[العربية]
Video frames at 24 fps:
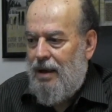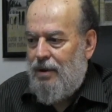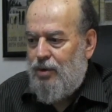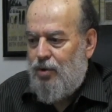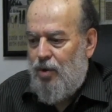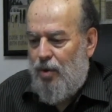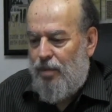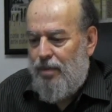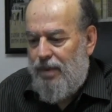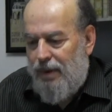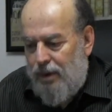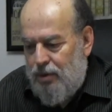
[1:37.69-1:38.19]

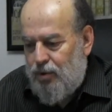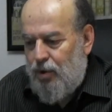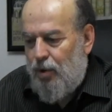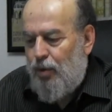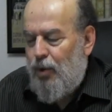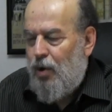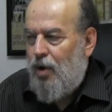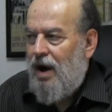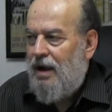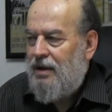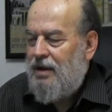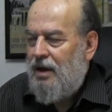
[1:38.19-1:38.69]
عندهم
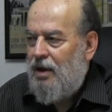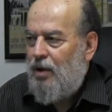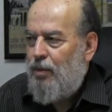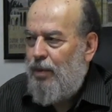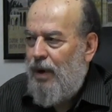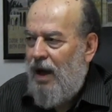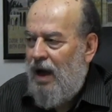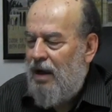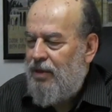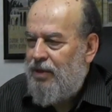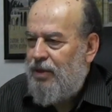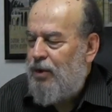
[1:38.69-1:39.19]
بيكتبوا قاعدين
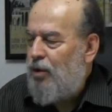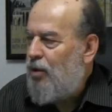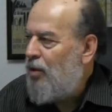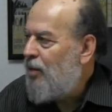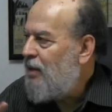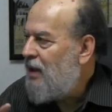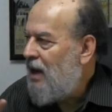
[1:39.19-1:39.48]
بحذروا